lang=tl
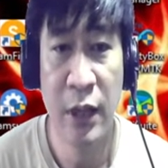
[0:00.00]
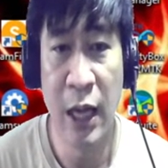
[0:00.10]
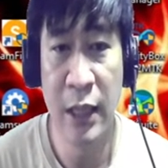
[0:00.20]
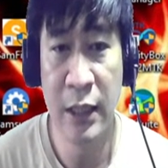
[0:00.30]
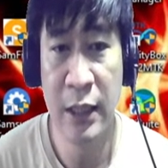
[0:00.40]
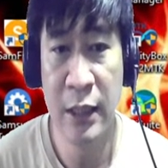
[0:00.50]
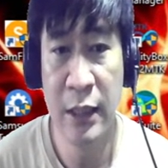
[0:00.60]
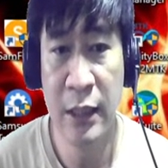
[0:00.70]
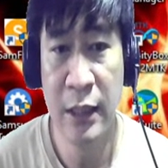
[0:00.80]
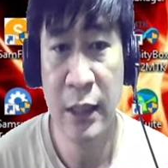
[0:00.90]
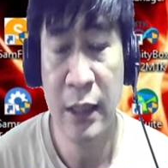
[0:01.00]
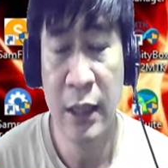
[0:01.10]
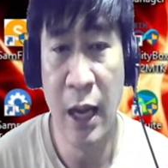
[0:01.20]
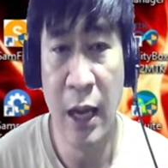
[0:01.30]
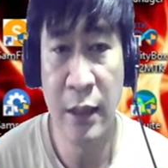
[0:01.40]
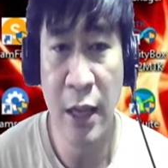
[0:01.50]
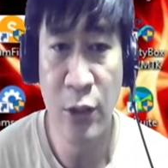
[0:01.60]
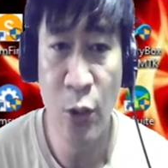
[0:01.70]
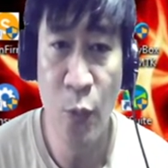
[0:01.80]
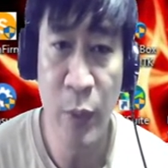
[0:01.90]
Ay uh, ah,
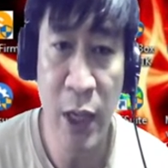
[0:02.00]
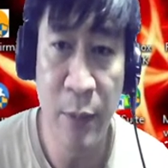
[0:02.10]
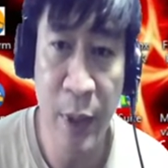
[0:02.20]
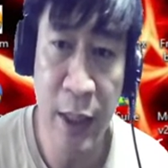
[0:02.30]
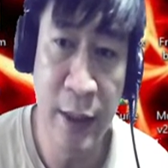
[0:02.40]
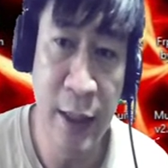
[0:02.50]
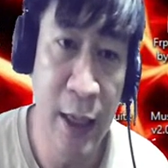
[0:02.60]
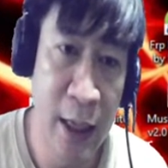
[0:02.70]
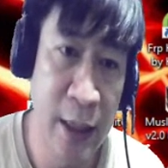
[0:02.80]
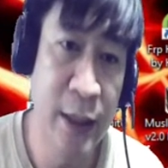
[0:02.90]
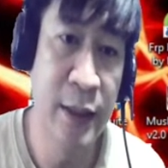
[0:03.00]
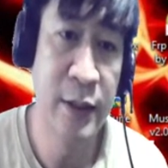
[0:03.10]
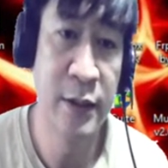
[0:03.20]
ganito yung pinapakita natin.